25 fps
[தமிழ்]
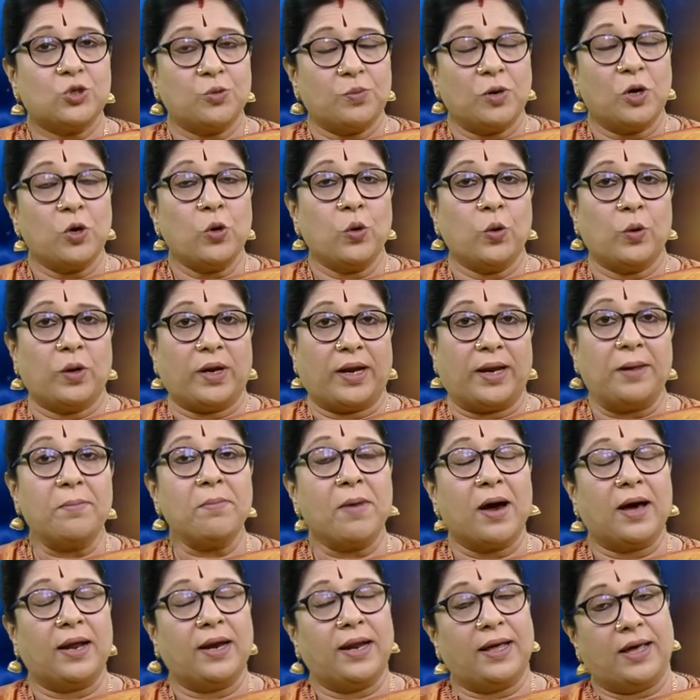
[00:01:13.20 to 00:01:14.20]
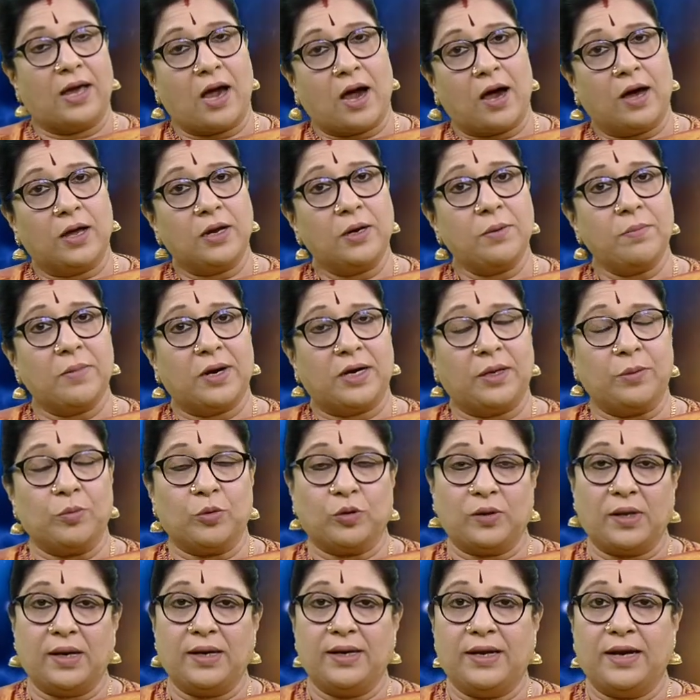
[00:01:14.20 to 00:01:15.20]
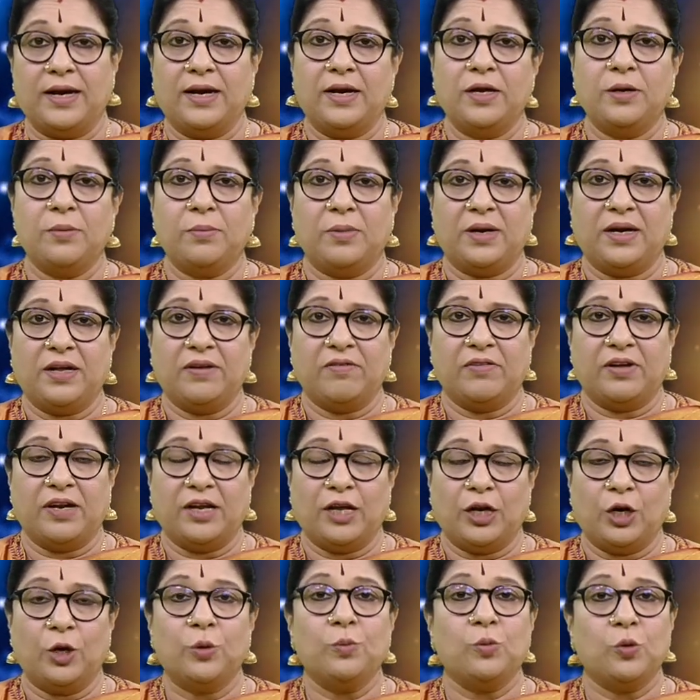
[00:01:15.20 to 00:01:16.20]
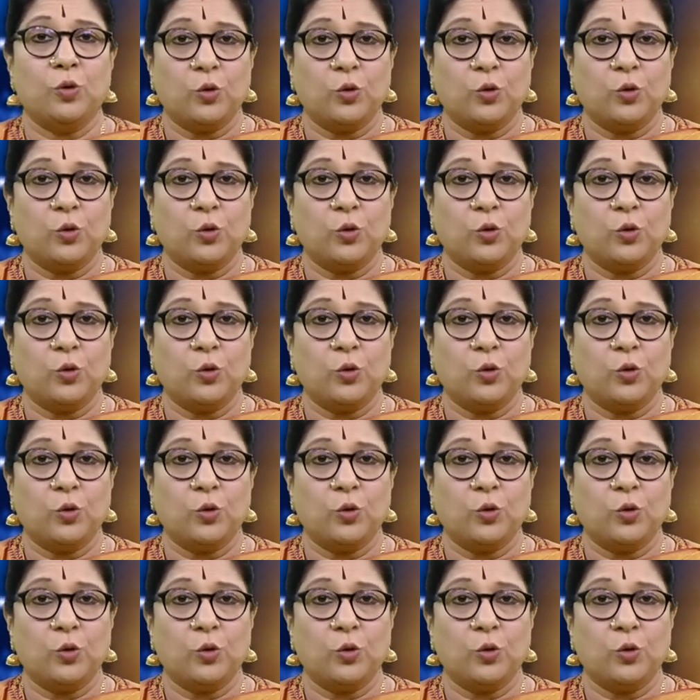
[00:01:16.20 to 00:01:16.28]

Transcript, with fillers: சுபஹோரை மாலை ஆறு மணி முதல் ஏழு மணி வரையிலும்